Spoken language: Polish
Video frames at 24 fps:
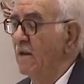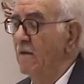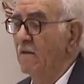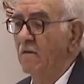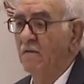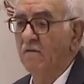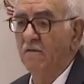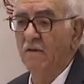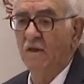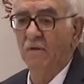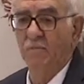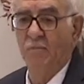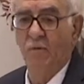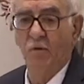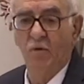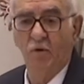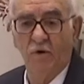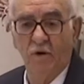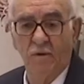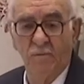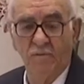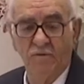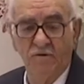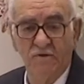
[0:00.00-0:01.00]
Tak,
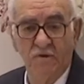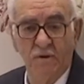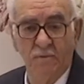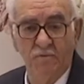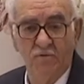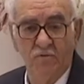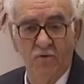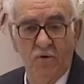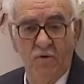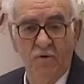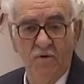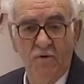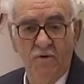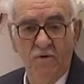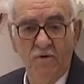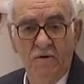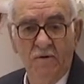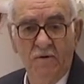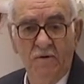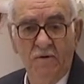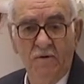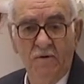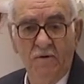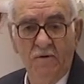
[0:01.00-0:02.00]
dobrze, wszystko
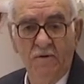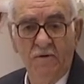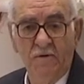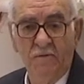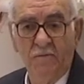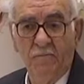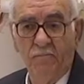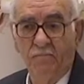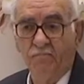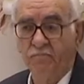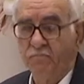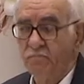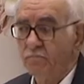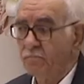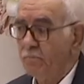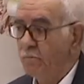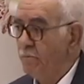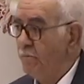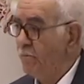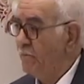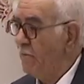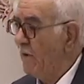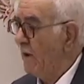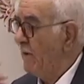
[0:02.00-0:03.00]
jest to, co
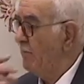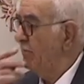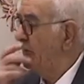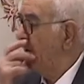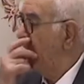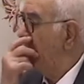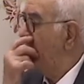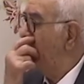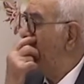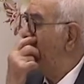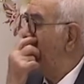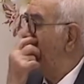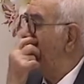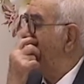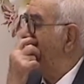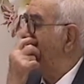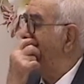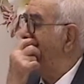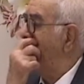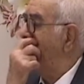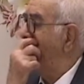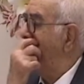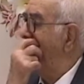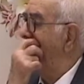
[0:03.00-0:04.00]
mówisz, ale nie mogę w to
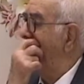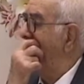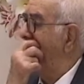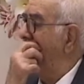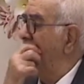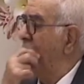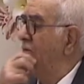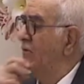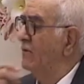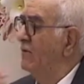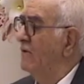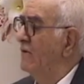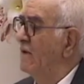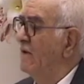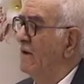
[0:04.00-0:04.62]
uwierzyć, powiedział.